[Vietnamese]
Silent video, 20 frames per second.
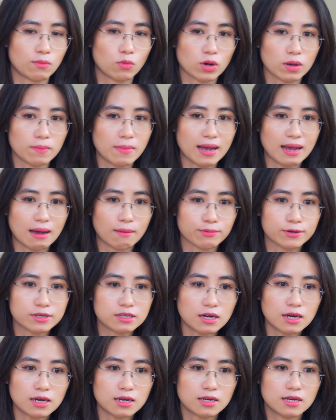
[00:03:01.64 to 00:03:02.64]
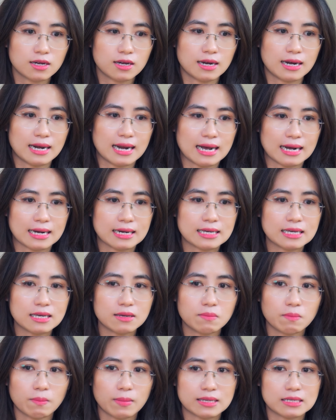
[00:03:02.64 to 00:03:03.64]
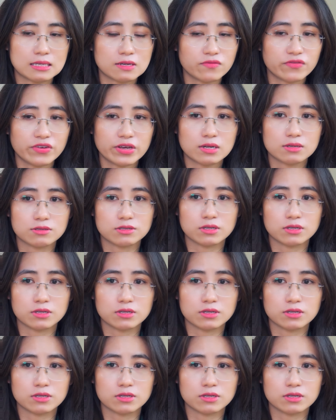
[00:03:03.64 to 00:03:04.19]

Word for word: một cái bài học nữa là khi mà nhân viên ở